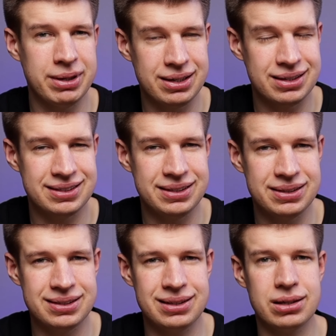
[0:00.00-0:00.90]

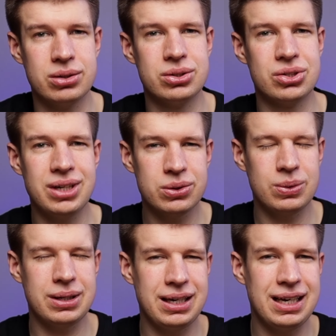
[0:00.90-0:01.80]
atrakcyjnych cenach, chociaż ja
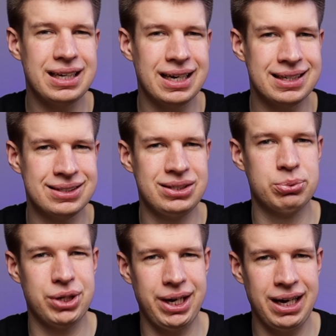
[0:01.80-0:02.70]
tutaj kilka razy
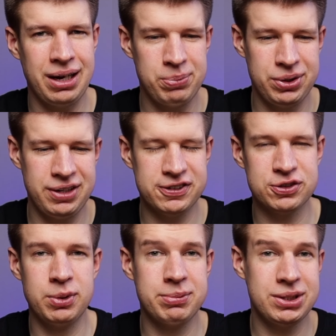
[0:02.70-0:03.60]
się przejechałem,
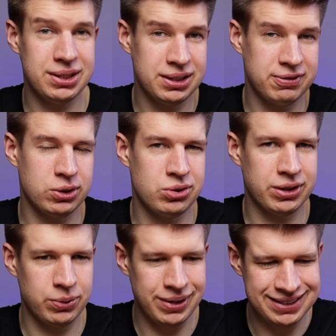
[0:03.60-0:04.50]
ponieważ w momencie, gdy wchodzi
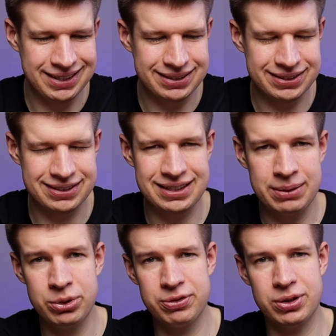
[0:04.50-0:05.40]
aktualizacja
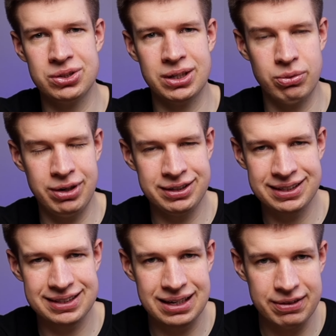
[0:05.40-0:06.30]
systemu i wchodzi
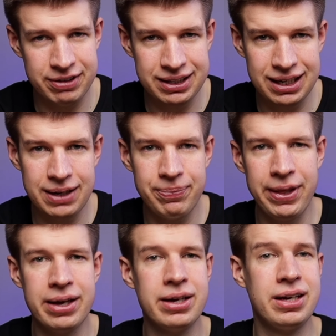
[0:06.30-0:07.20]
aktualizacja dla
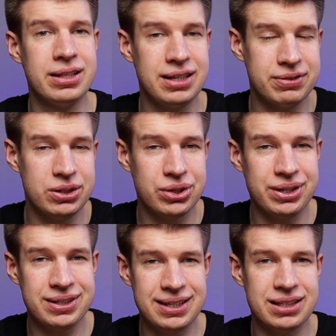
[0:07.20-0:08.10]
Finala, te
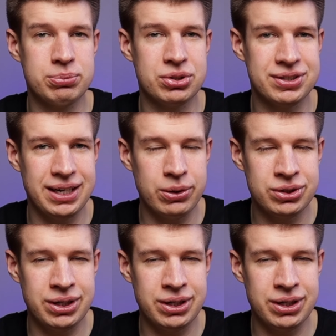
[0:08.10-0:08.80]
wtyczki niestety przestają